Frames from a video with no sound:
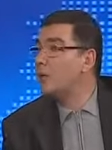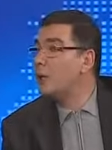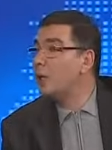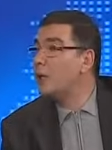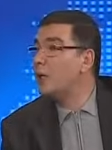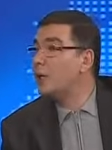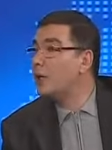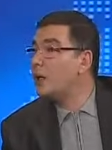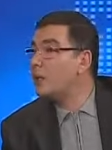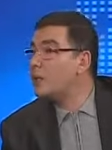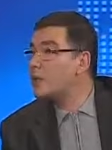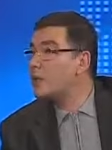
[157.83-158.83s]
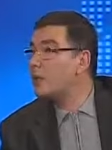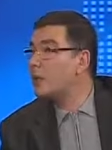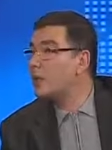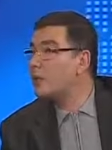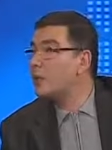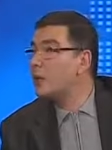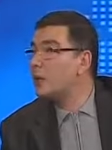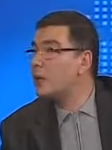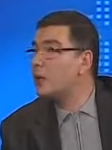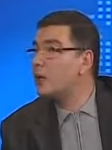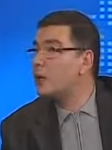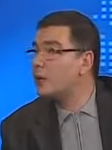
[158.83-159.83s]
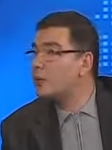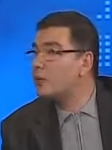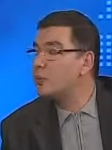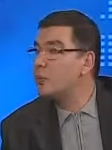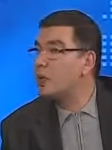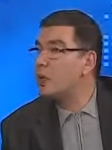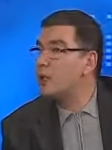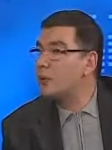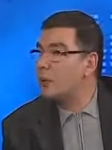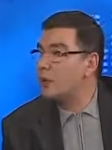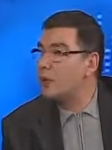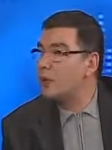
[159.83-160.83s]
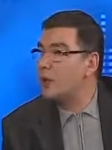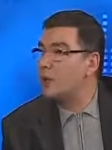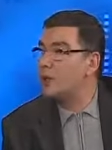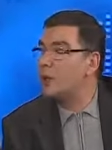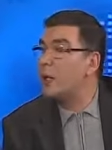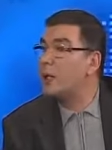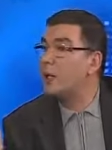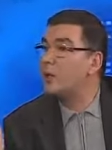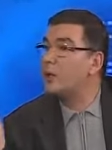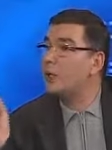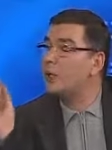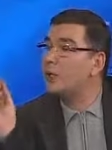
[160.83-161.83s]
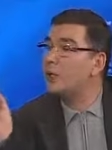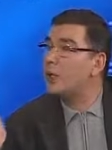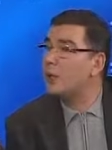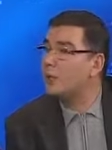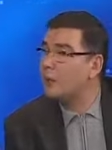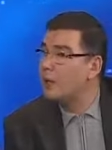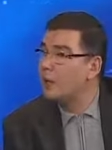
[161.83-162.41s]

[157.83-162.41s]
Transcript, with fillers: بأنها بصدد امتلاك قنبلة نووية بمعنى أن الخطاب